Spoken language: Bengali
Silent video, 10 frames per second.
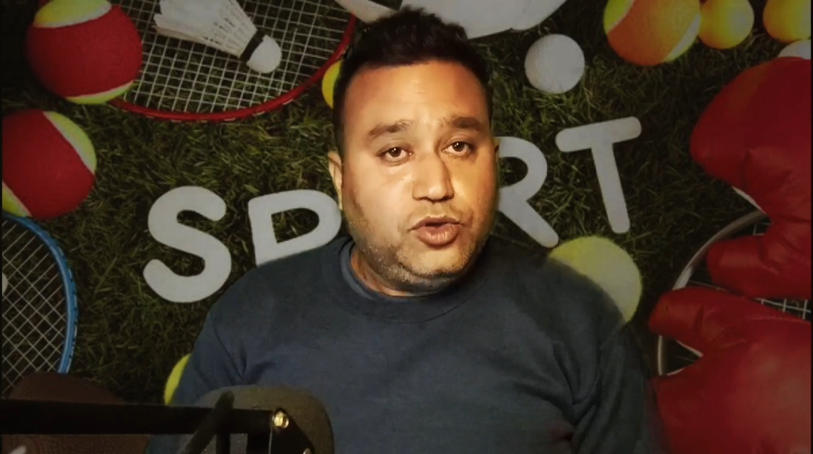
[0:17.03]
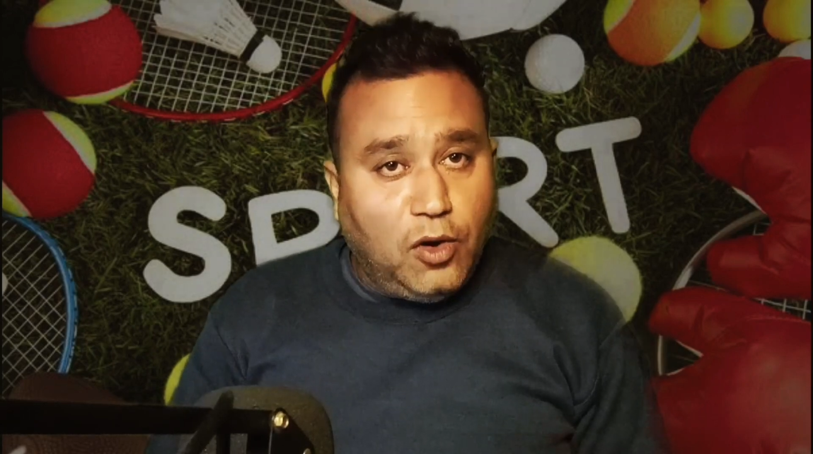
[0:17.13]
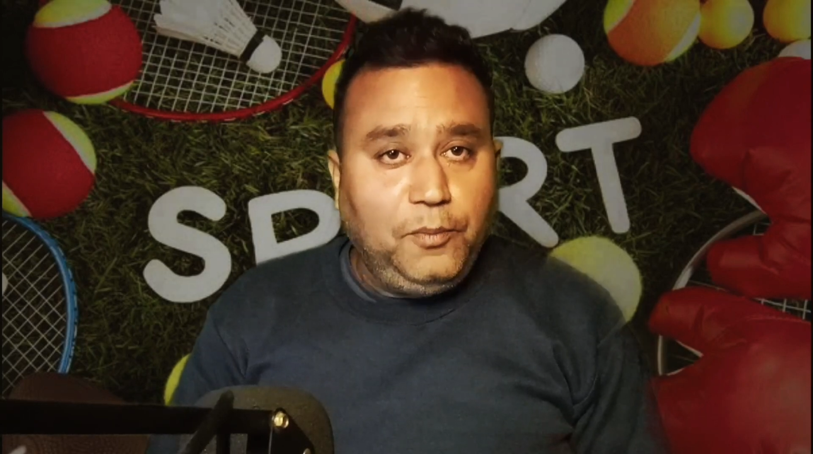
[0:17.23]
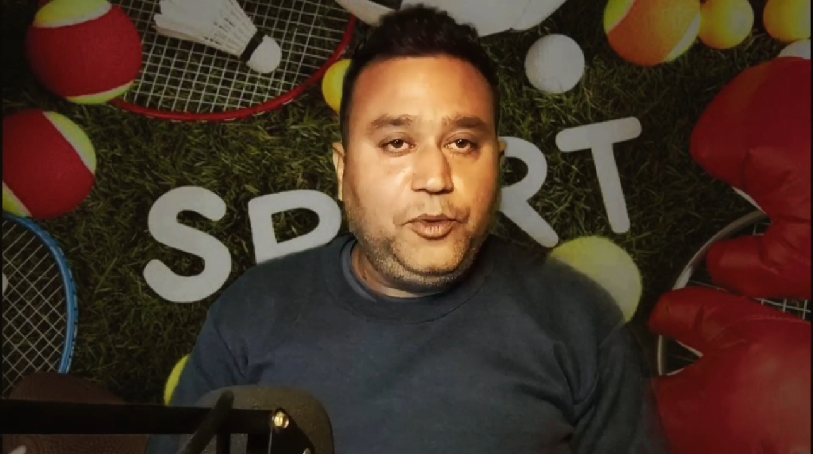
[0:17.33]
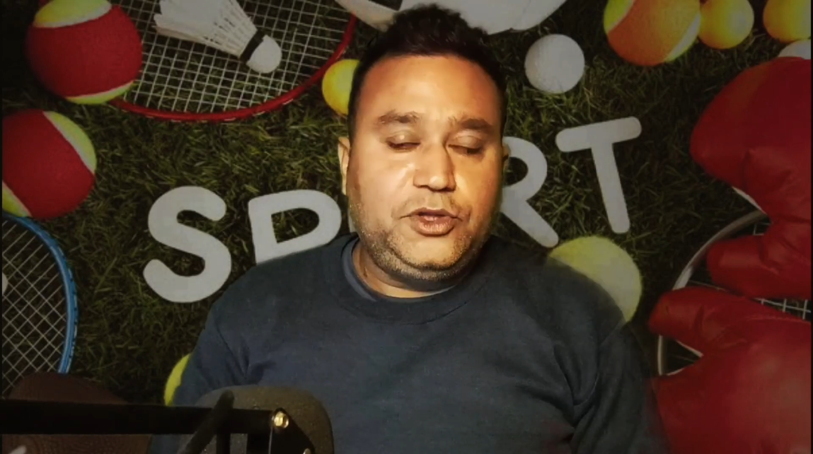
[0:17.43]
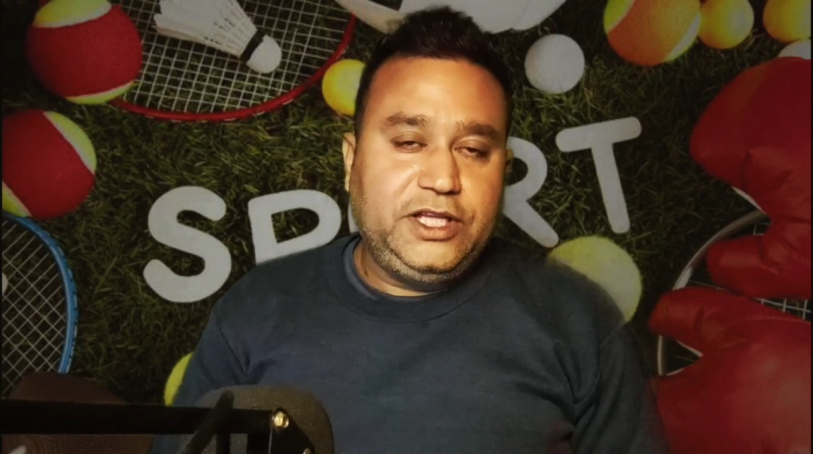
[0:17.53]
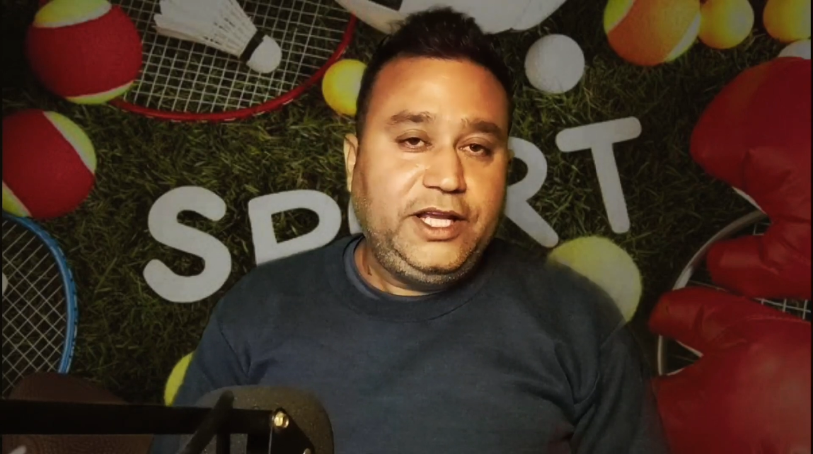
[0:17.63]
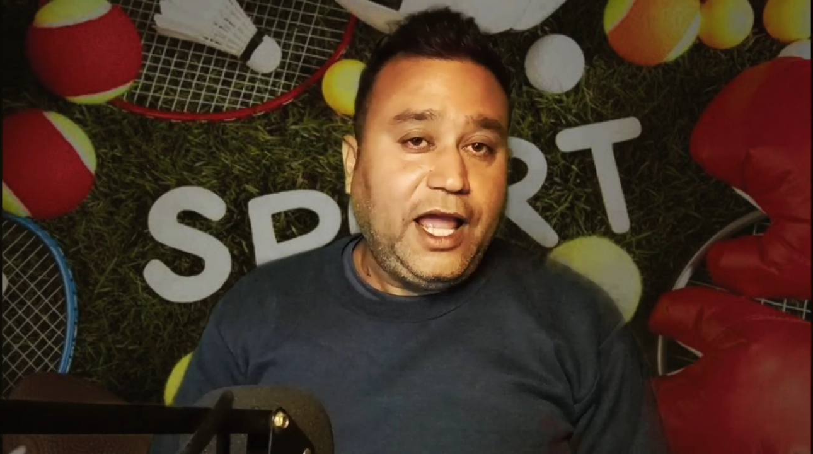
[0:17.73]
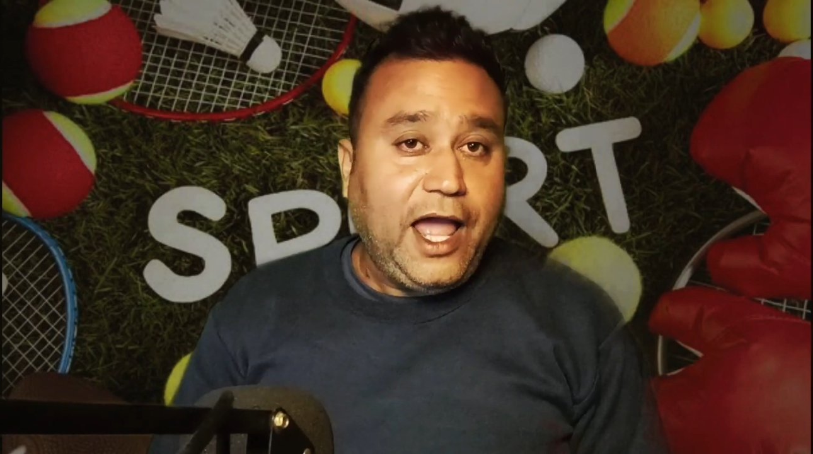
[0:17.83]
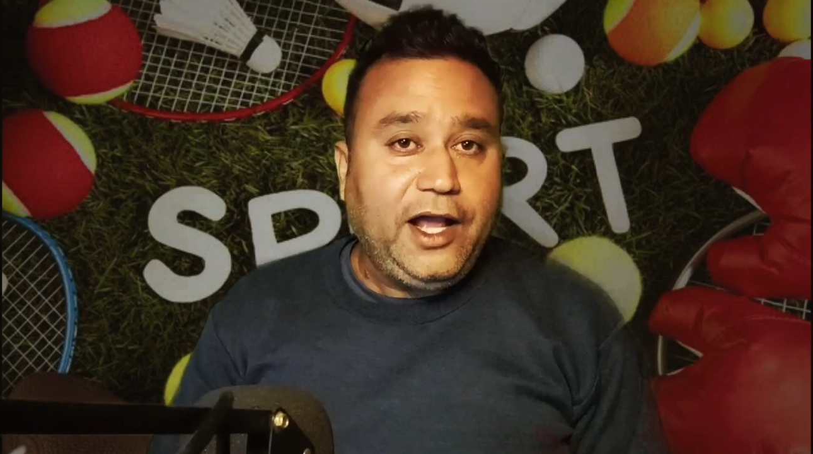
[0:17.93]

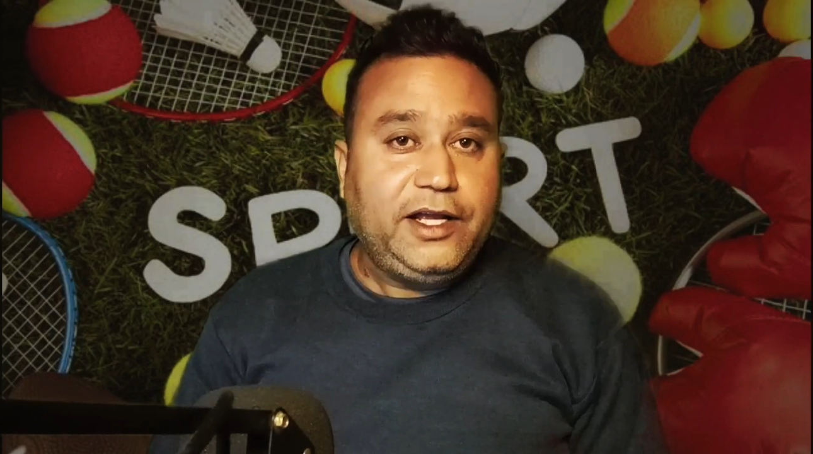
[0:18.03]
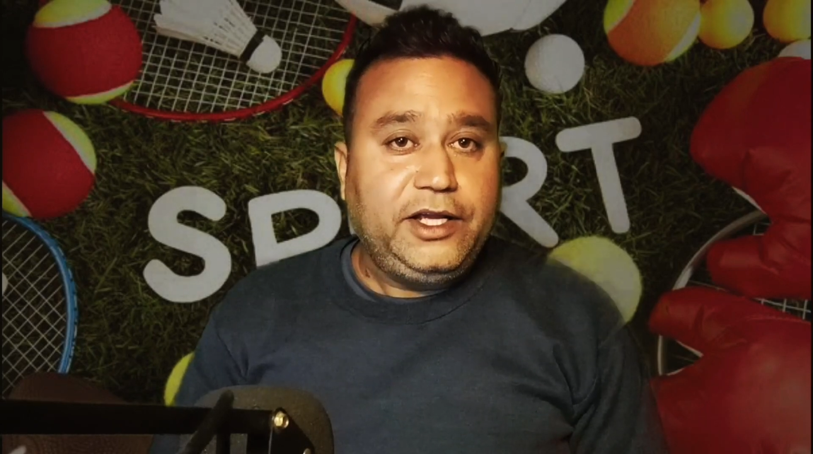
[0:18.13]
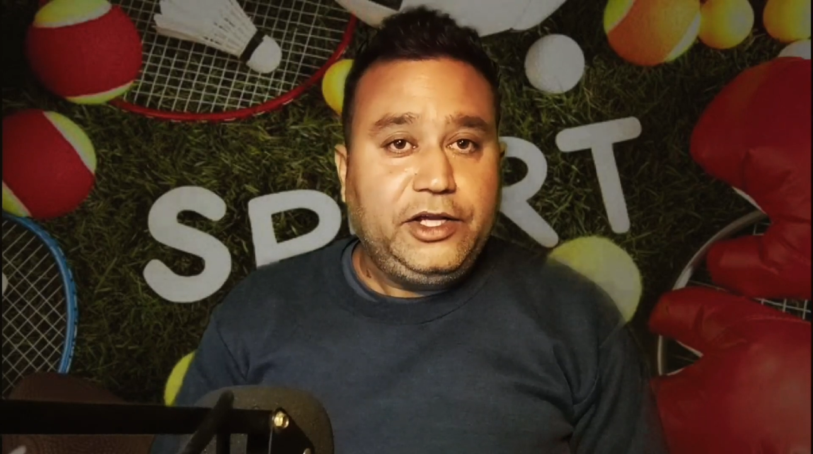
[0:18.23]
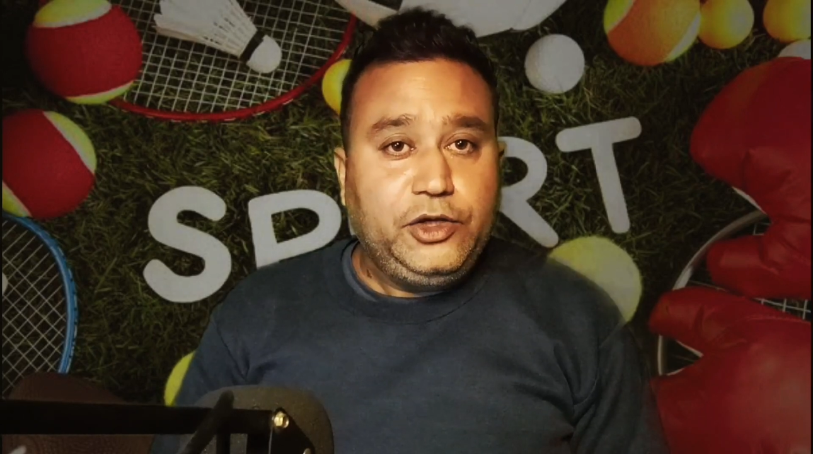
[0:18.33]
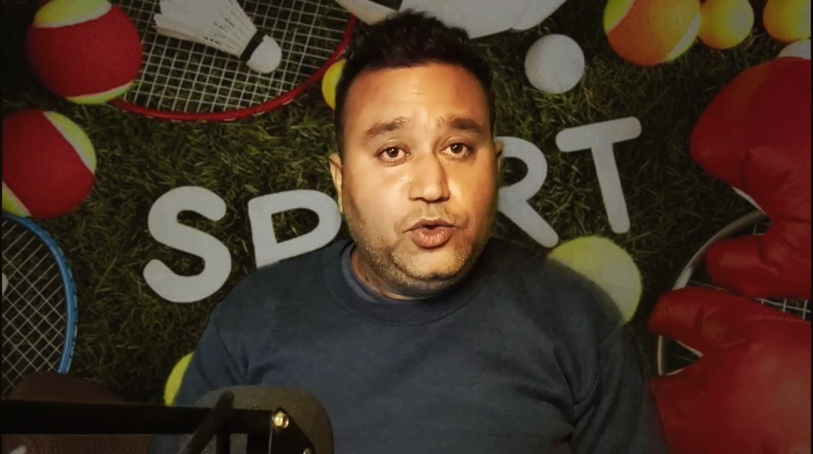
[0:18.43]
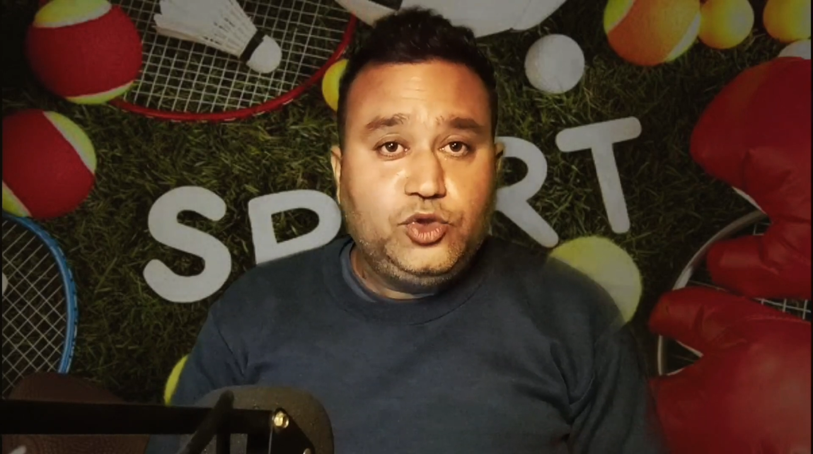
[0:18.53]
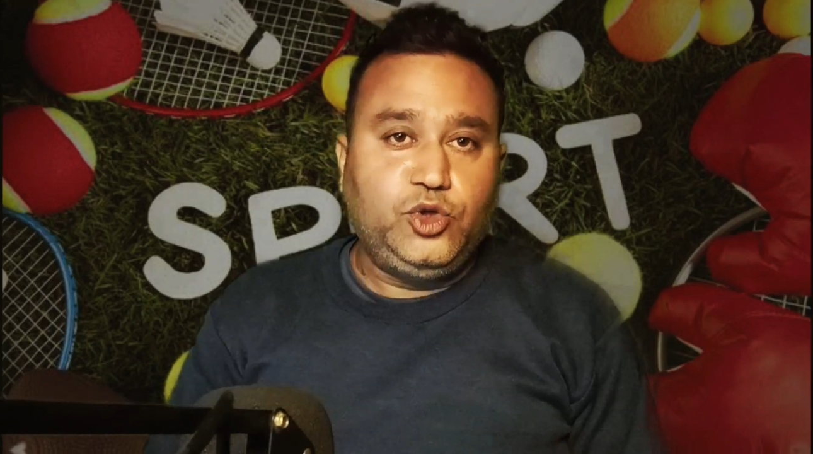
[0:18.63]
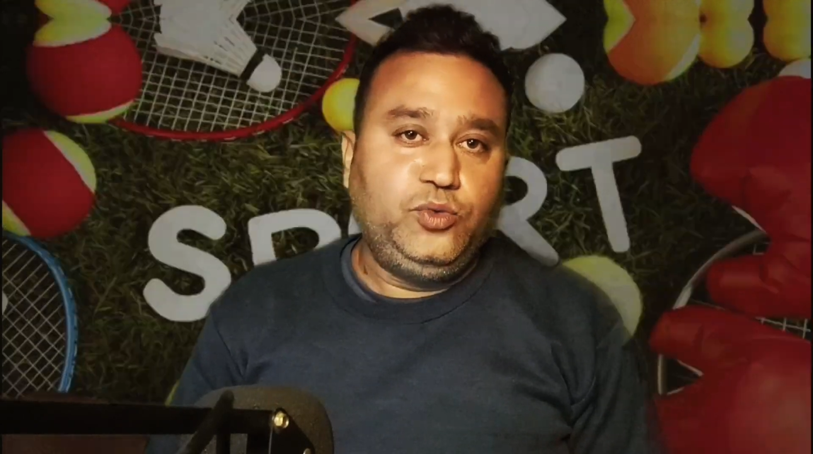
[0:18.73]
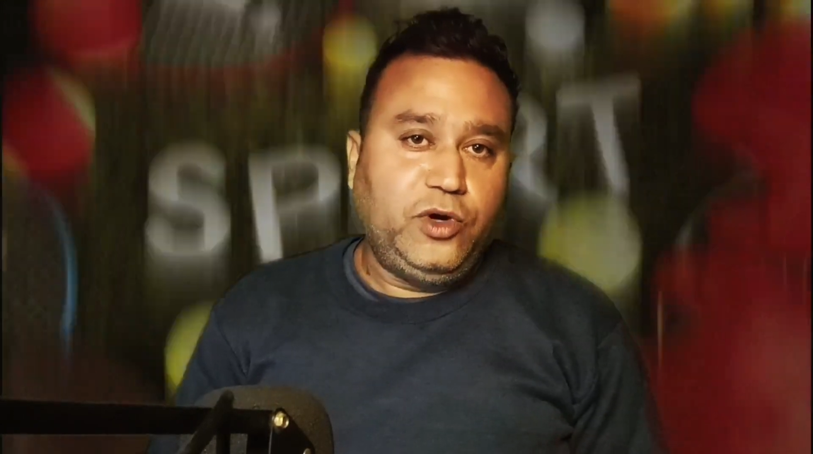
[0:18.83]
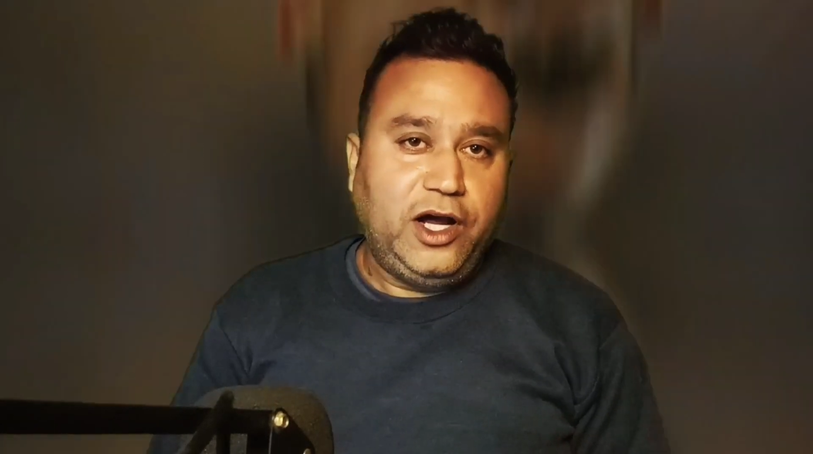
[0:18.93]
সম্প্রতি এক
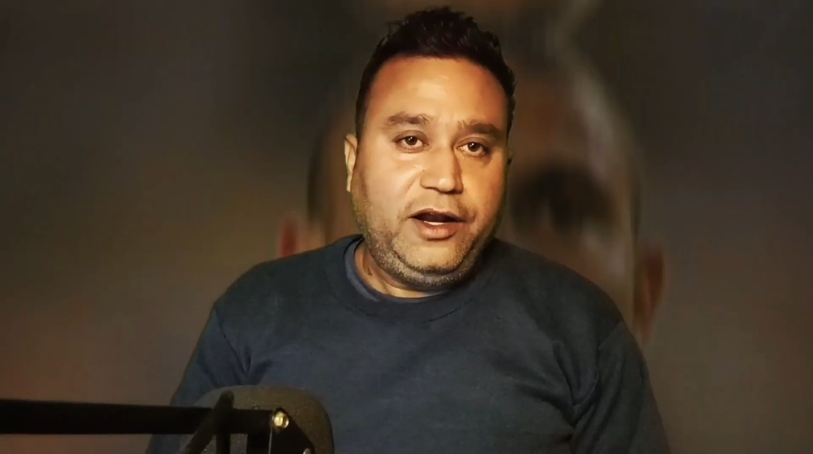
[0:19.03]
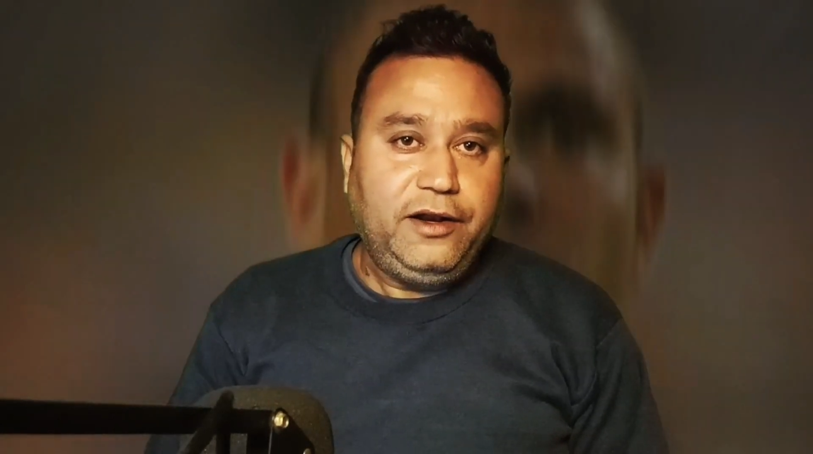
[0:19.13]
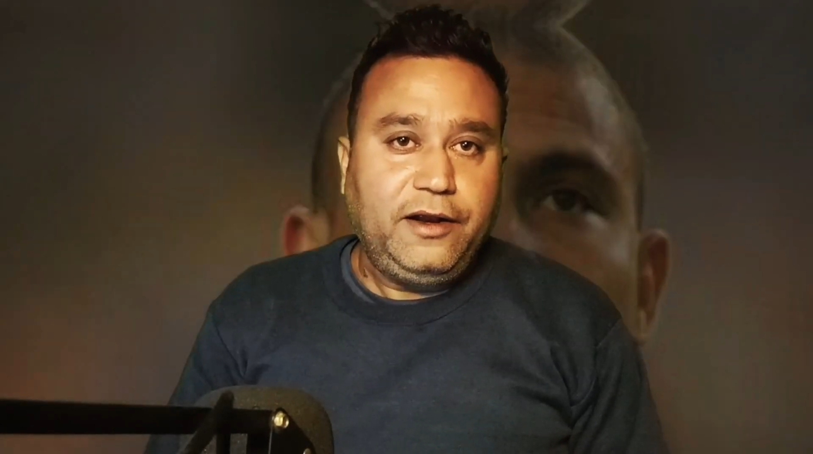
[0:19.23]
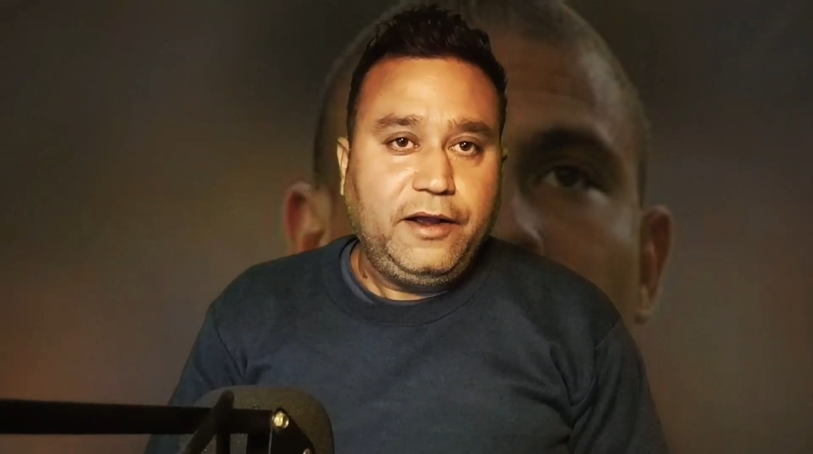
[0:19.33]
ইউটিউবার